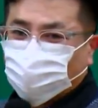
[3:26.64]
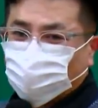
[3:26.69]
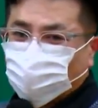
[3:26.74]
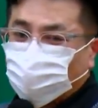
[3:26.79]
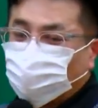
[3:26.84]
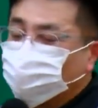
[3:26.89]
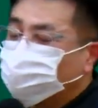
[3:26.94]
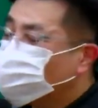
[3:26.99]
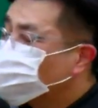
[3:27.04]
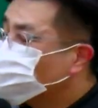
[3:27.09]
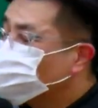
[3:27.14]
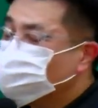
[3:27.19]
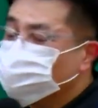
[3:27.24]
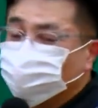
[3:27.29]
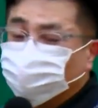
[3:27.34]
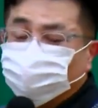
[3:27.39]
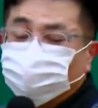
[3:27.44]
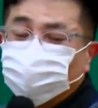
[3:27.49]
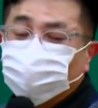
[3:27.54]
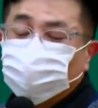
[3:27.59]
졸업하면 되지
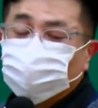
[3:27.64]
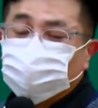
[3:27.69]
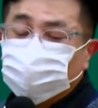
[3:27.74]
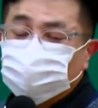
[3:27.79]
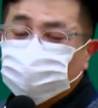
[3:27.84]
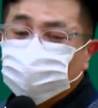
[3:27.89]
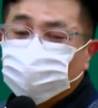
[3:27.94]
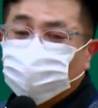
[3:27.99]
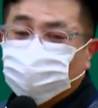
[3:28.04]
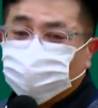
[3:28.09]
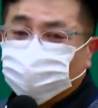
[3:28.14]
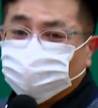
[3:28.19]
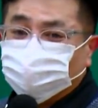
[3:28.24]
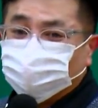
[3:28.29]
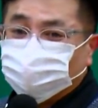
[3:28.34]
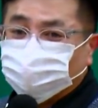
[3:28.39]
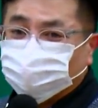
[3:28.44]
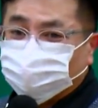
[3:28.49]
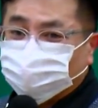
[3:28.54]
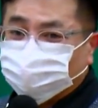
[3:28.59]
뭘 또 뒤집어.
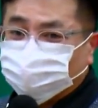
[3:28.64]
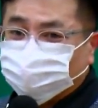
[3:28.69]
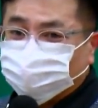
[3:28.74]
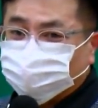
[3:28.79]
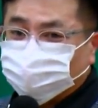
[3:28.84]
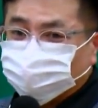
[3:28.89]
예.